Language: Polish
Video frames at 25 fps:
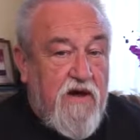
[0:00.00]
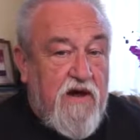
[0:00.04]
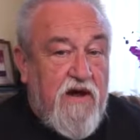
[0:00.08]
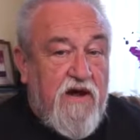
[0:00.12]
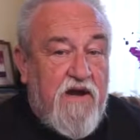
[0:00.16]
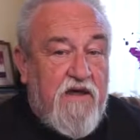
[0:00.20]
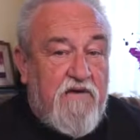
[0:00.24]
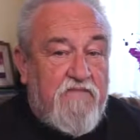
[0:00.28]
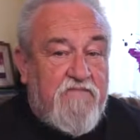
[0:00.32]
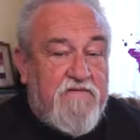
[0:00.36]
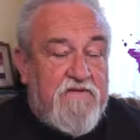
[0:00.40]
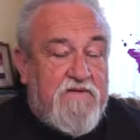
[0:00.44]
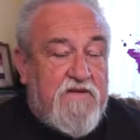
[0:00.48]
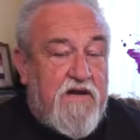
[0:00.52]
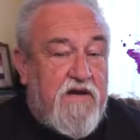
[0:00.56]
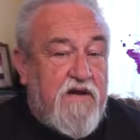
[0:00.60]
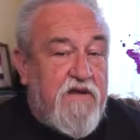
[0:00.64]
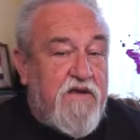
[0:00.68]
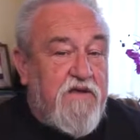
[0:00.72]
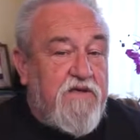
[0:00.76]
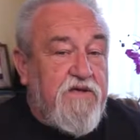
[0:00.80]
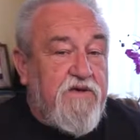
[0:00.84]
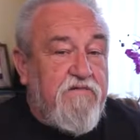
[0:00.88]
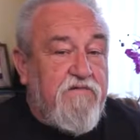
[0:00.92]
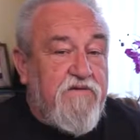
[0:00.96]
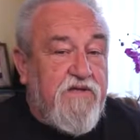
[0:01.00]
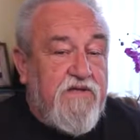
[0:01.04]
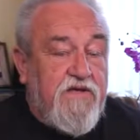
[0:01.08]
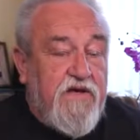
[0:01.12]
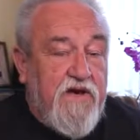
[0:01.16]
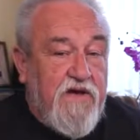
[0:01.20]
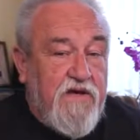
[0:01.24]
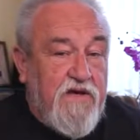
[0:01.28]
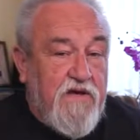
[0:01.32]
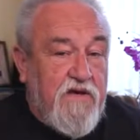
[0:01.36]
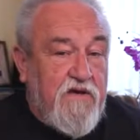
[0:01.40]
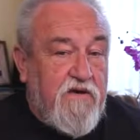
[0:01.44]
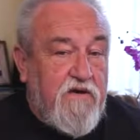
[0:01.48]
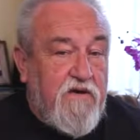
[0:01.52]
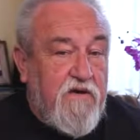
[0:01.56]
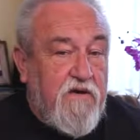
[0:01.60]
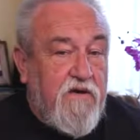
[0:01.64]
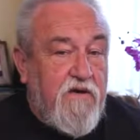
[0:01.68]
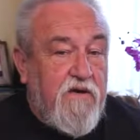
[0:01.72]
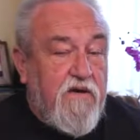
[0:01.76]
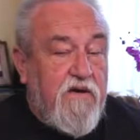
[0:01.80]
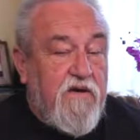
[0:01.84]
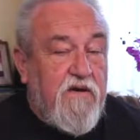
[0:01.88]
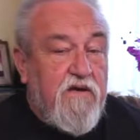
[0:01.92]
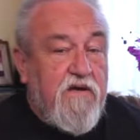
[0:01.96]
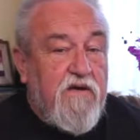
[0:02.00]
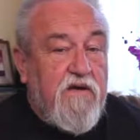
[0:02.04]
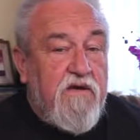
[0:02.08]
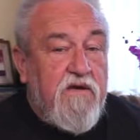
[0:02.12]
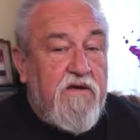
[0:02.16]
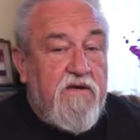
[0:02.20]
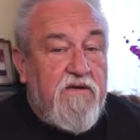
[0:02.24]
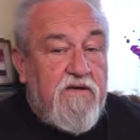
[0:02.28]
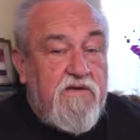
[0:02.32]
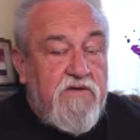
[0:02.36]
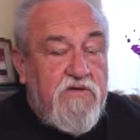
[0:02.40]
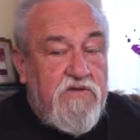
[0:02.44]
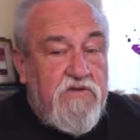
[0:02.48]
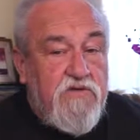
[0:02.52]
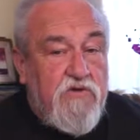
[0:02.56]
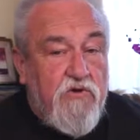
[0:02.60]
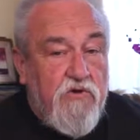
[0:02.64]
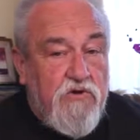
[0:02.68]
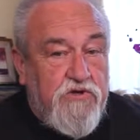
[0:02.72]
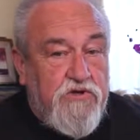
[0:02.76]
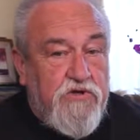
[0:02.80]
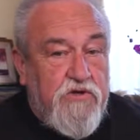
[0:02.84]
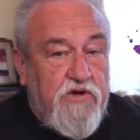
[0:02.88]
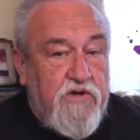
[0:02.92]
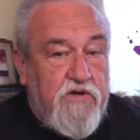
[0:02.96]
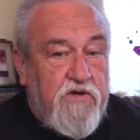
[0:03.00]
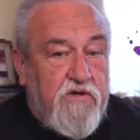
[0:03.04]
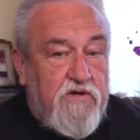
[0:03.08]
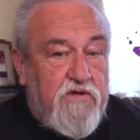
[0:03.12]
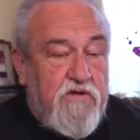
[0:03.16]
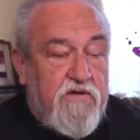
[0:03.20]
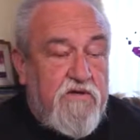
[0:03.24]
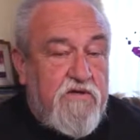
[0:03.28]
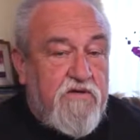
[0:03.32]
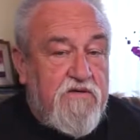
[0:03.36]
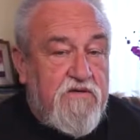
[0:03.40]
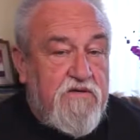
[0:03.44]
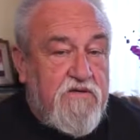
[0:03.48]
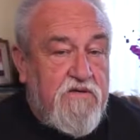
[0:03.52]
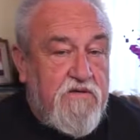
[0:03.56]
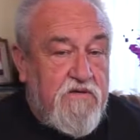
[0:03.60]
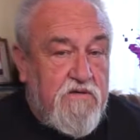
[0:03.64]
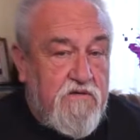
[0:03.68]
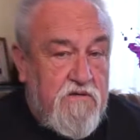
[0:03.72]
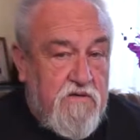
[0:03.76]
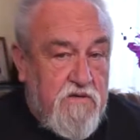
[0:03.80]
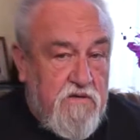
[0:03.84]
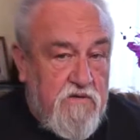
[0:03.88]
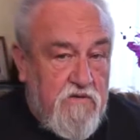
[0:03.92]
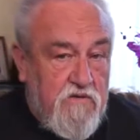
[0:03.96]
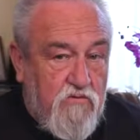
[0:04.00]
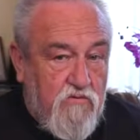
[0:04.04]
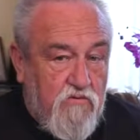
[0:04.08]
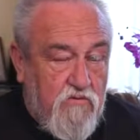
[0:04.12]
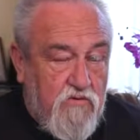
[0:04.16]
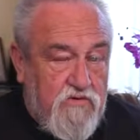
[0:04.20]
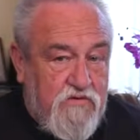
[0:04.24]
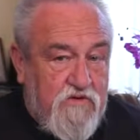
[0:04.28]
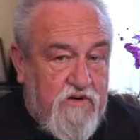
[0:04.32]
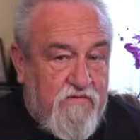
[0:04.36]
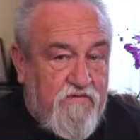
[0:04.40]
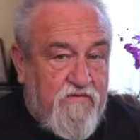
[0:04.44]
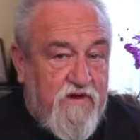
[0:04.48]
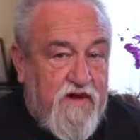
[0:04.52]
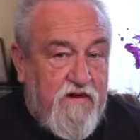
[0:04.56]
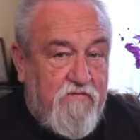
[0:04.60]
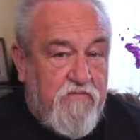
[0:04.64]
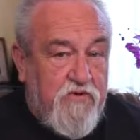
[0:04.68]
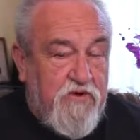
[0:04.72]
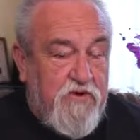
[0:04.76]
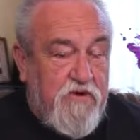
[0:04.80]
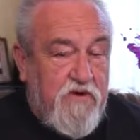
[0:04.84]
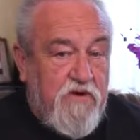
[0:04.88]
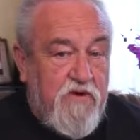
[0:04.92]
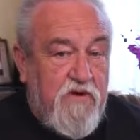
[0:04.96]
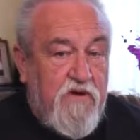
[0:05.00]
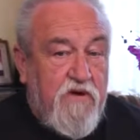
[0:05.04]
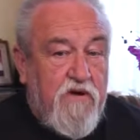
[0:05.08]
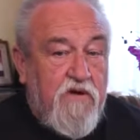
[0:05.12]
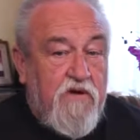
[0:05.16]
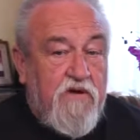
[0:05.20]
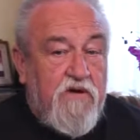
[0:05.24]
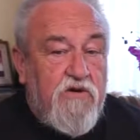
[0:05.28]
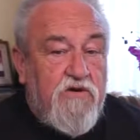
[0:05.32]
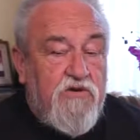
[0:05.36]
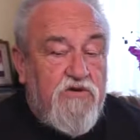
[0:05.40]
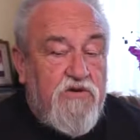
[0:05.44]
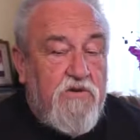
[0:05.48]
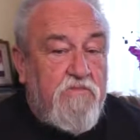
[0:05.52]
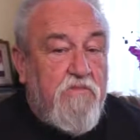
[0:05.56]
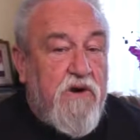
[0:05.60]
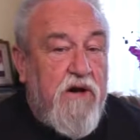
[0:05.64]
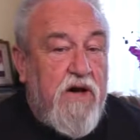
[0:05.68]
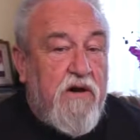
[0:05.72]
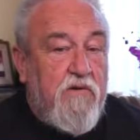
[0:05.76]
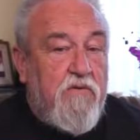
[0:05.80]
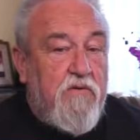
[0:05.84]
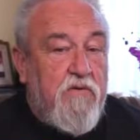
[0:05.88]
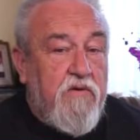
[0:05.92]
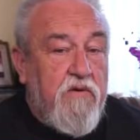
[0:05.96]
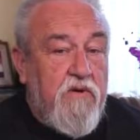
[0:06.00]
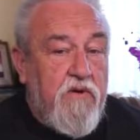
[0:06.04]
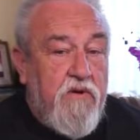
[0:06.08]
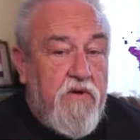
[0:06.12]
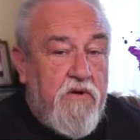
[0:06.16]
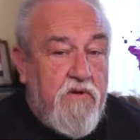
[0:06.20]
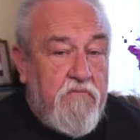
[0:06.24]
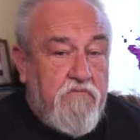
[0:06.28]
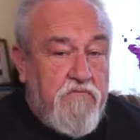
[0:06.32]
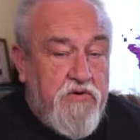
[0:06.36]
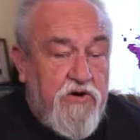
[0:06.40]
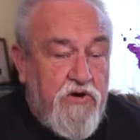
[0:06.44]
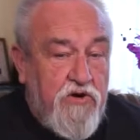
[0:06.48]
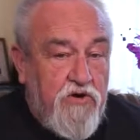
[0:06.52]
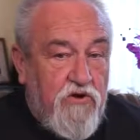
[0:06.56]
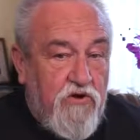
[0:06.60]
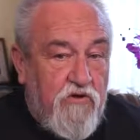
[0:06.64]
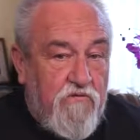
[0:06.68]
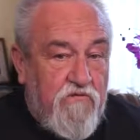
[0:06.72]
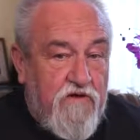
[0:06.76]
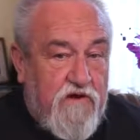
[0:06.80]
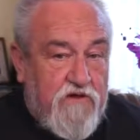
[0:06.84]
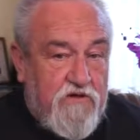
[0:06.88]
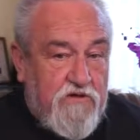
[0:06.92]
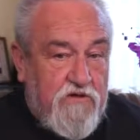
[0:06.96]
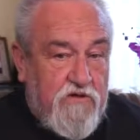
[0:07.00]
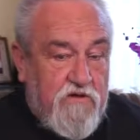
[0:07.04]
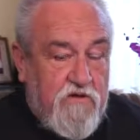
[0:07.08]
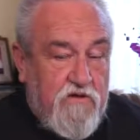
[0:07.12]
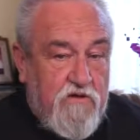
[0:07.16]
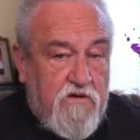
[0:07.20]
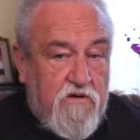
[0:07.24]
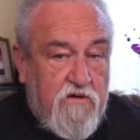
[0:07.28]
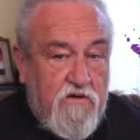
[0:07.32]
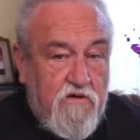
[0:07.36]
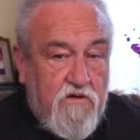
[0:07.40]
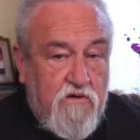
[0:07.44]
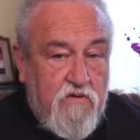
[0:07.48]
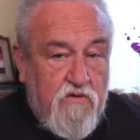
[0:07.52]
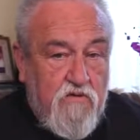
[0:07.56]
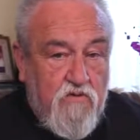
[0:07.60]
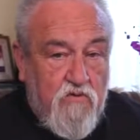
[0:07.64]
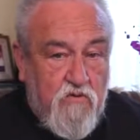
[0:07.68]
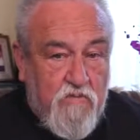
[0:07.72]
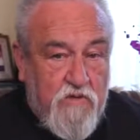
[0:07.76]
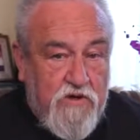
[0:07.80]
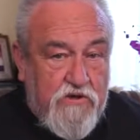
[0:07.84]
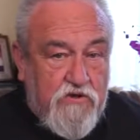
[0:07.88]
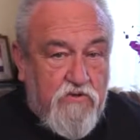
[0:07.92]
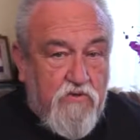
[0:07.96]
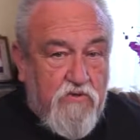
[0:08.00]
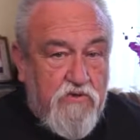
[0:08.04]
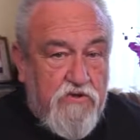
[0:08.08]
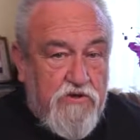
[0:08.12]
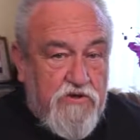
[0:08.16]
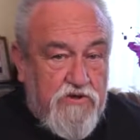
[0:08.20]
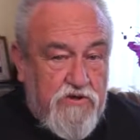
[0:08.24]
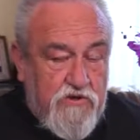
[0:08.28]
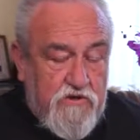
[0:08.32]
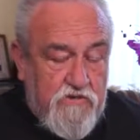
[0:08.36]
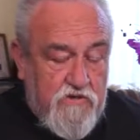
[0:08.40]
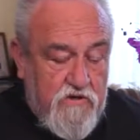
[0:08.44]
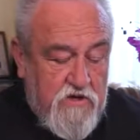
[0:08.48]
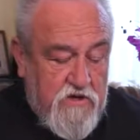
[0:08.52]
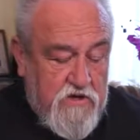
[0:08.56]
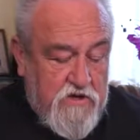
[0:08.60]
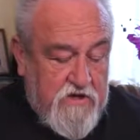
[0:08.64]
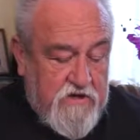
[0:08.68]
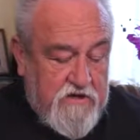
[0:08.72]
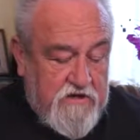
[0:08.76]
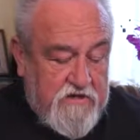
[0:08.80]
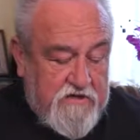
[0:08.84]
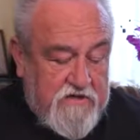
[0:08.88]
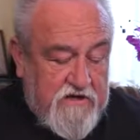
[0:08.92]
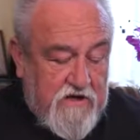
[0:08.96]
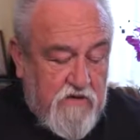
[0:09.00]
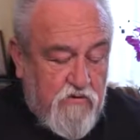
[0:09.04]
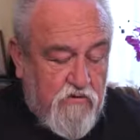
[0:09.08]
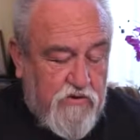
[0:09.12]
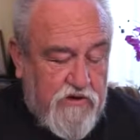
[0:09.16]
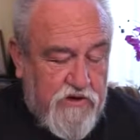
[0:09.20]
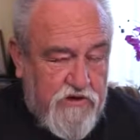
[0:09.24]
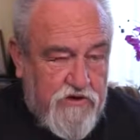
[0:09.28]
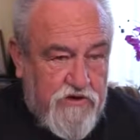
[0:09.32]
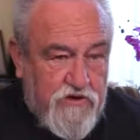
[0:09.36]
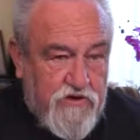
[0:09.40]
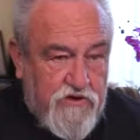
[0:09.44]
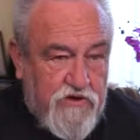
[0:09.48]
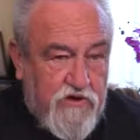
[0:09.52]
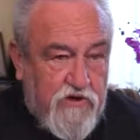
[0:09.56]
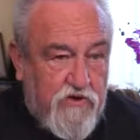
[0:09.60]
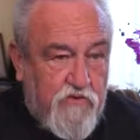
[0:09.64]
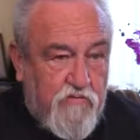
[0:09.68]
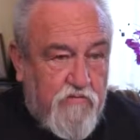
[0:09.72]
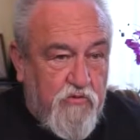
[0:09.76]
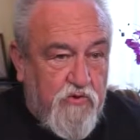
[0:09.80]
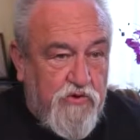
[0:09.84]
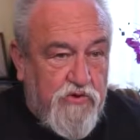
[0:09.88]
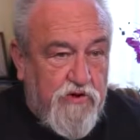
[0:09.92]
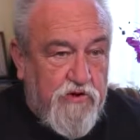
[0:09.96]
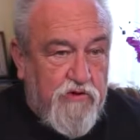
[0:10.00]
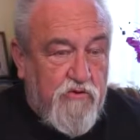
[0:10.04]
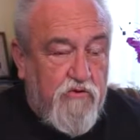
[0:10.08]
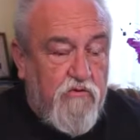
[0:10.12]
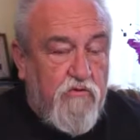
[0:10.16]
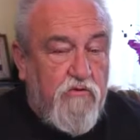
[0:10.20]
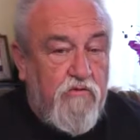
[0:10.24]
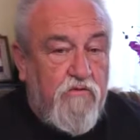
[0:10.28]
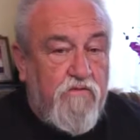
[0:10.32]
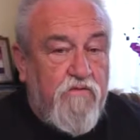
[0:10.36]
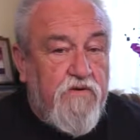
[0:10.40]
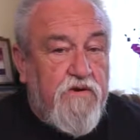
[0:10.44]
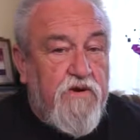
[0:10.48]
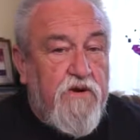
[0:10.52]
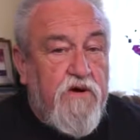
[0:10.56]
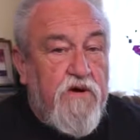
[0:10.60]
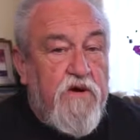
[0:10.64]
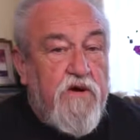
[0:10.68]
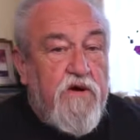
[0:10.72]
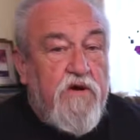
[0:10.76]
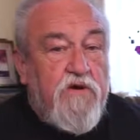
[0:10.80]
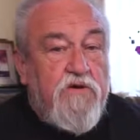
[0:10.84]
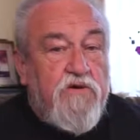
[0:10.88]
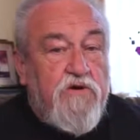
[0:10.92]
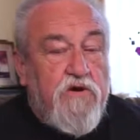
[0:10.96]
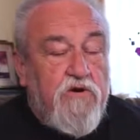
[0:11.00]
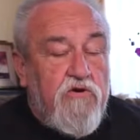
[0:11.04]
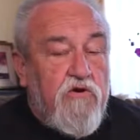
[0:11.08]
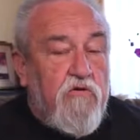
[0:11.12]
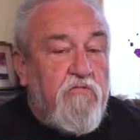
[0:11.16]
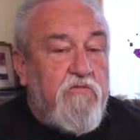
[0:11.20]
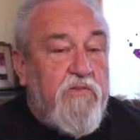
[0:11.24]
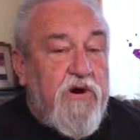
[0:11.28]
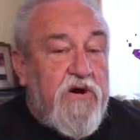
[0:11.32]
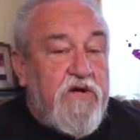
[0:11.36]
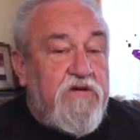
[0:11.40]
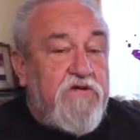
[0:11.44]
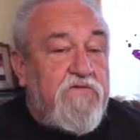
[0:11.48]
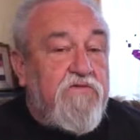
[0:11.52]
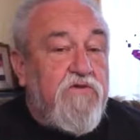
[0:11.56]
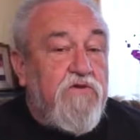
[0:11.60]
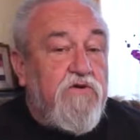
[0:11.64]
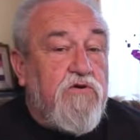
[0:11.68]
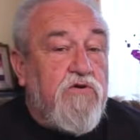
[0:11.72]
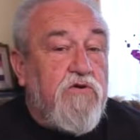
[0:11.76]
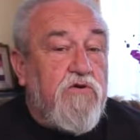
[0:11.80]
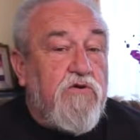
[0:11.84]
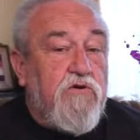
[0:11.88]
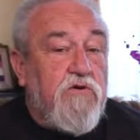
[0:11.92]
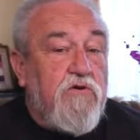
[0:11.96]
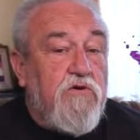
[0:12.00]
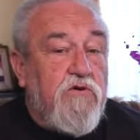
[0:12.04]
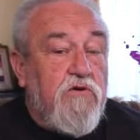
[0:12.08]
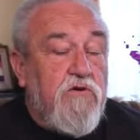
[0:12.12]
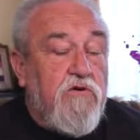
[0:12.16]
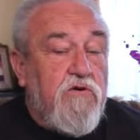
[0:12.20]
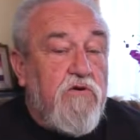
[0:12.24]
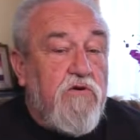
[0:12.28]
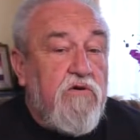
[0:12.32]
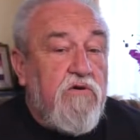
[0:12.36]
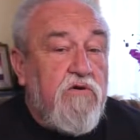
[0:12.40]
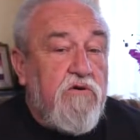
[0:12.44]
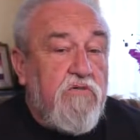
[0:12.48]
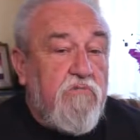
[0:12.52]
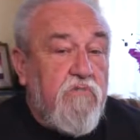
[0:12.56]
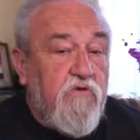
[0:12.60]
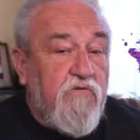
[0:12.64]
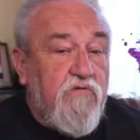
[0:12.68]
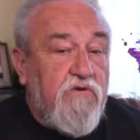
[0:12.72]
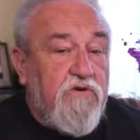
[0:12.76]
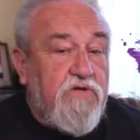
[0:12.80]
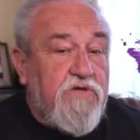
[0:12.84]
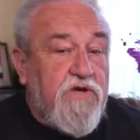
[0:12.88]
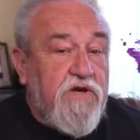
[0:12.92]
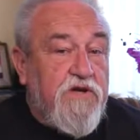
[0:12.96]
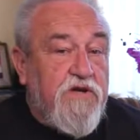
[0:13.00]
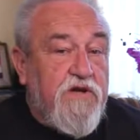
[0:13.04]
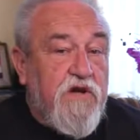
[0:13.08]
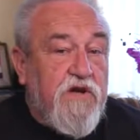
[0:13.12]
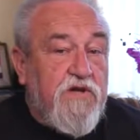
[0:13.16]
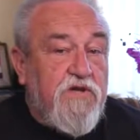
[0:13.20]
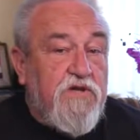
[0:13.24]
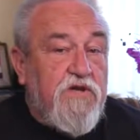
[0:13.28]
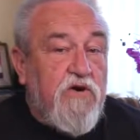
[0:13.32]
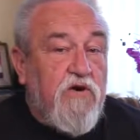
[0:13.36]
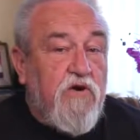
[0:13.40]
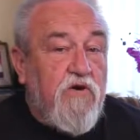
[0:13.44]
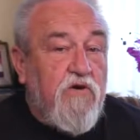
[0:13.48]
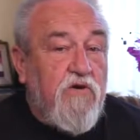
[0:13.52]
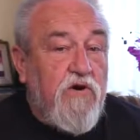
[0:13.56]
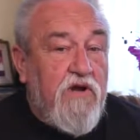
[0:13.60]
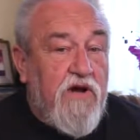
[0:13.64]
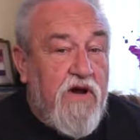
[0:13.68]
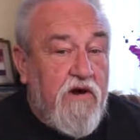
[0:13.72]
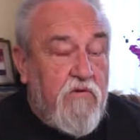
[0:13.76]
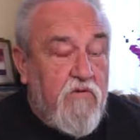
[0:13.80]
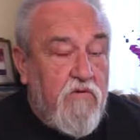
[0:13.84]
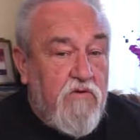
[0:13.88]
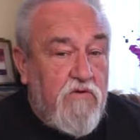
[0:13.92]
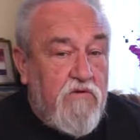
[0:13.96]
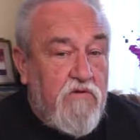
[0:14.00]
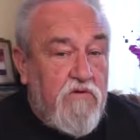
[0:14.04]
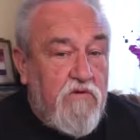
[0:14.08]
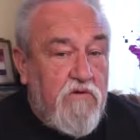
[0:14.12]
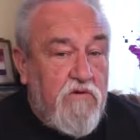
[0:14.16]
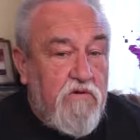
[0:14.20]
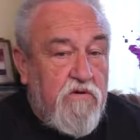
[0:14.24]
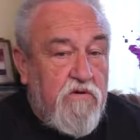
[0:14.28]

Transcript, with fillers: ale wcale nie wydaje je zgodnie z ustawami, że ma pilnować kubatury czy stanu technicznego budynków, tylko państwo to, mówiąc delikatnie, olało.